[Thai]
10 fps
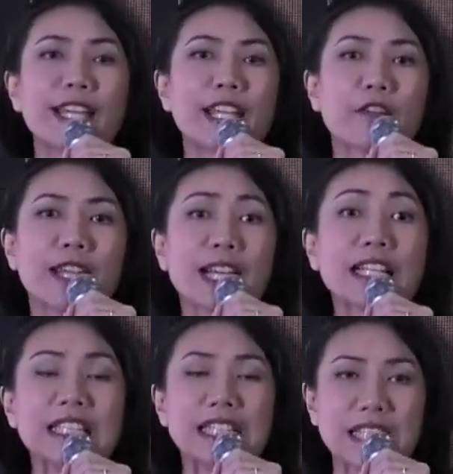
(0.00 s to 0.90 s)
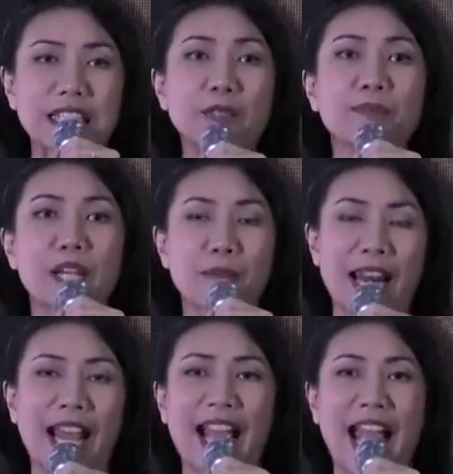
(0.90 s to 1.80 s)
ทิ้งไว้ทั้งคืนก็คือเปลืองพ
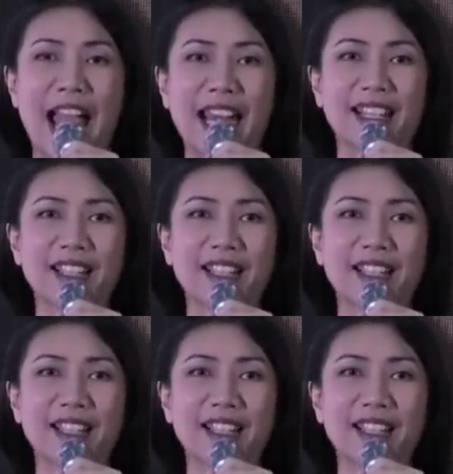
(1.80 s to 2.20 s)
ลังงาน